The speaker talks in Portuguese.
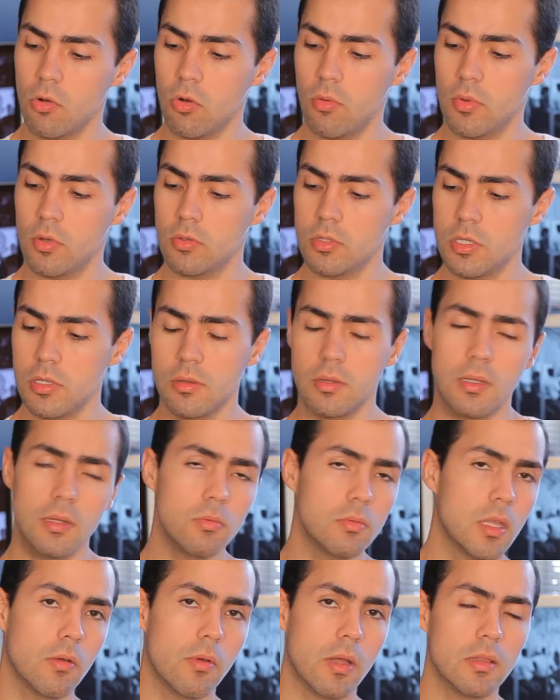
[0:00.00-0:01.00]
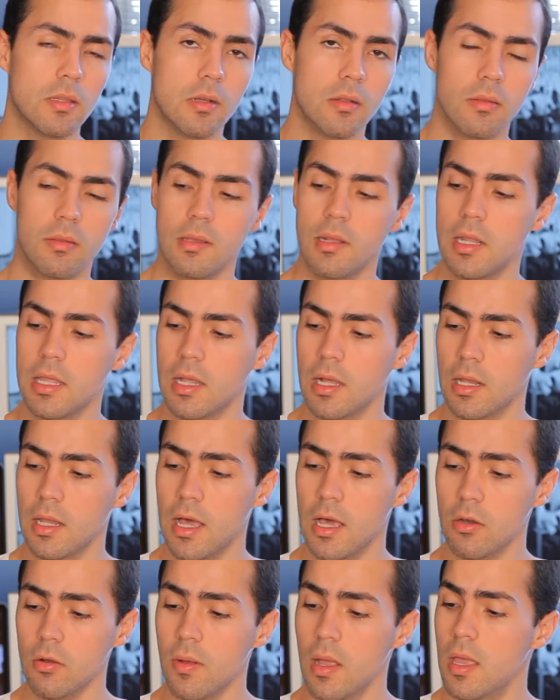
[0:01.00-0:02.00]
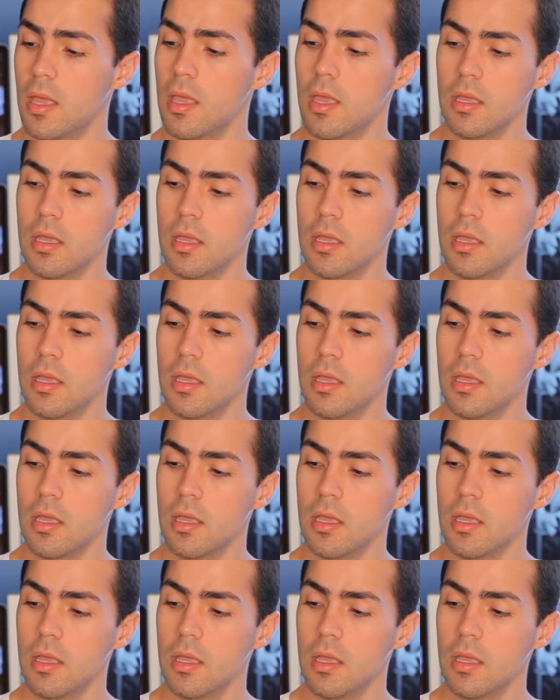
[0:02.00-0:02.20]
como eu disse, não weather sealing, claro.